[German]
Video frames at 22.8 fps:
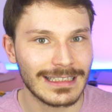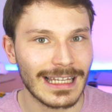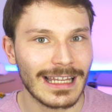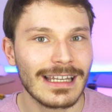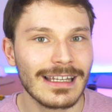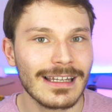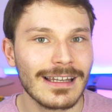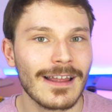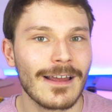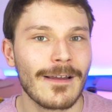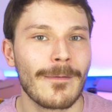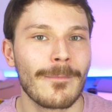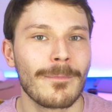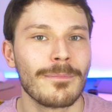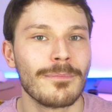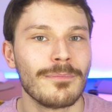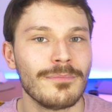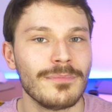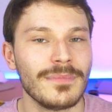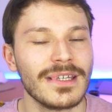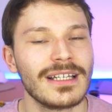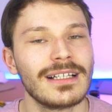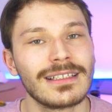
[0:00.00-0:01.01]
denn
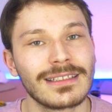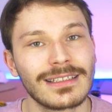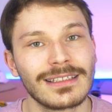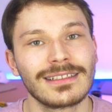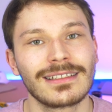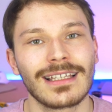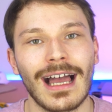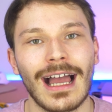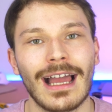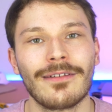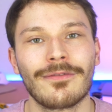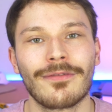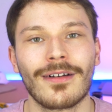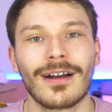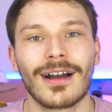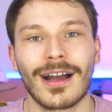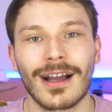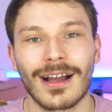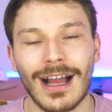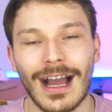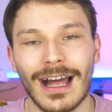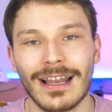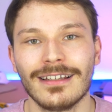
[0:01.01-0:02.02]
mir ist es
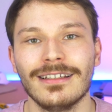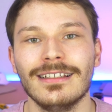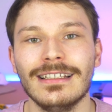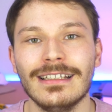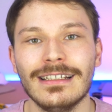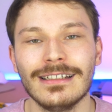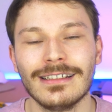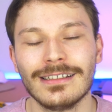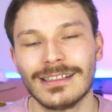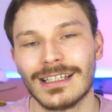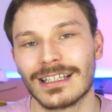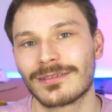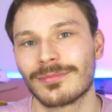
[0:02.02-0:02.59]
einfach ein Anliegen,